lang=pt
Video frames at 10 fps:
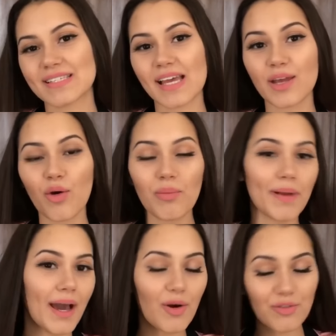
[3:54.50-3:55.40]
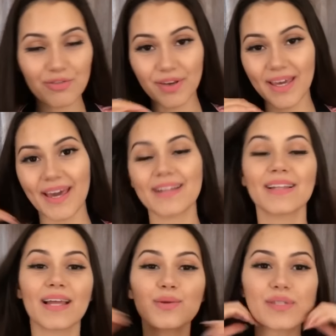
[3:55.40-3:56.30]
quiserem comprar ou ver
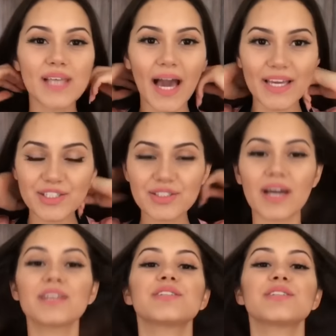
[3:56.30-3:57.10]
ela lá no site, tá,